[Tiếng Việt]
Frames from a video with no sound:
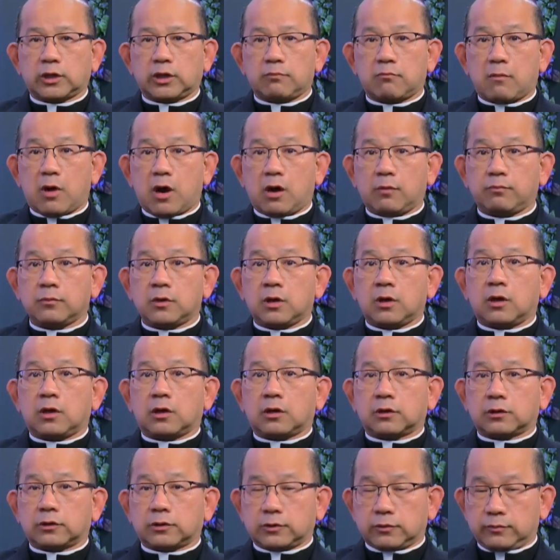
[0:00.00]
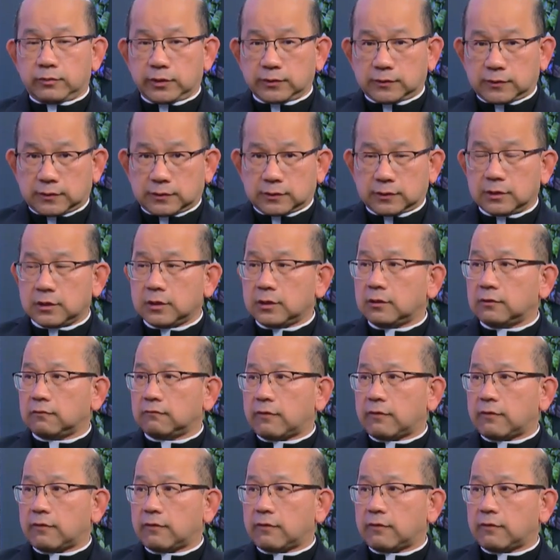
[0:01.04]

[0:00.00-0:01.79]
cho cái mop mm. Ừ. Hermes